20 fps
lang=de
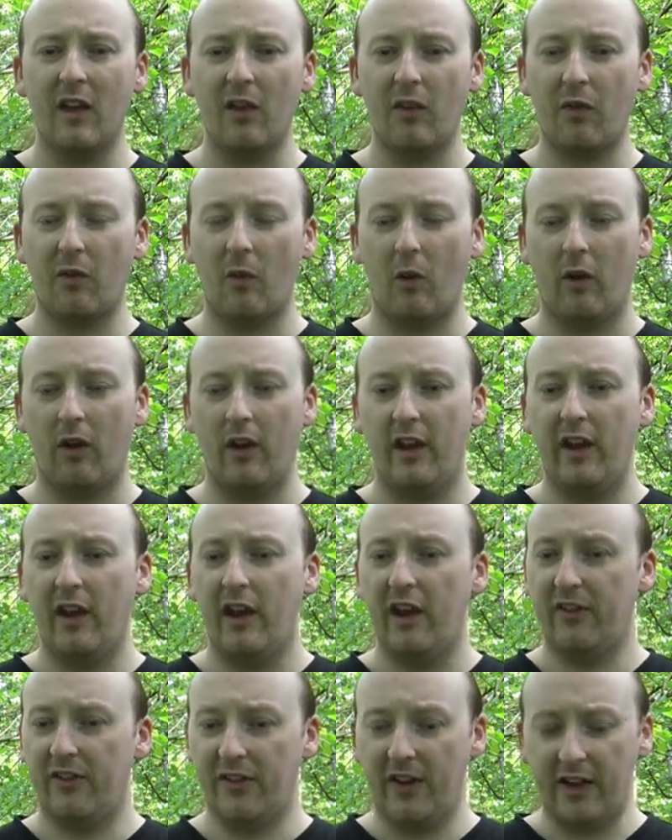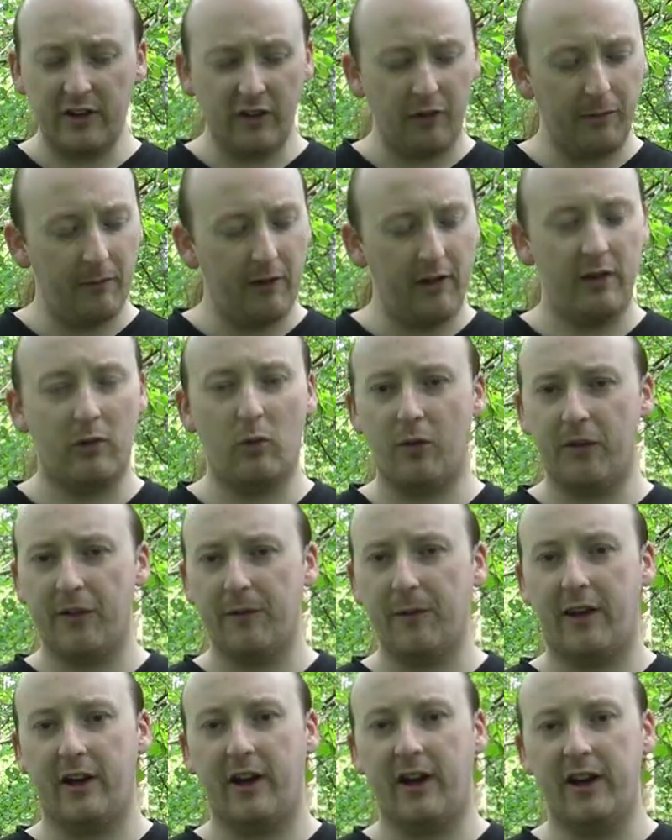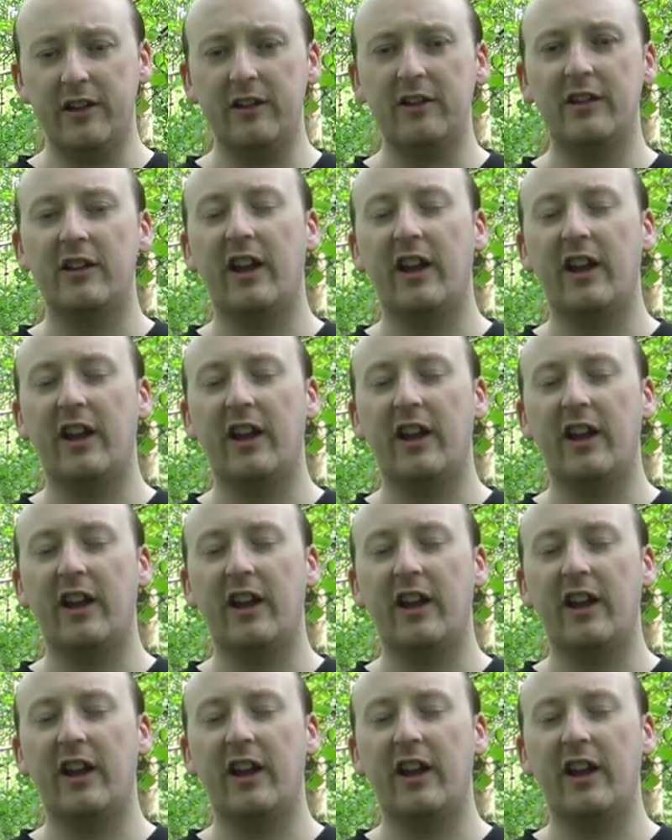So, ich zeige das mal kurz an meiner Hand.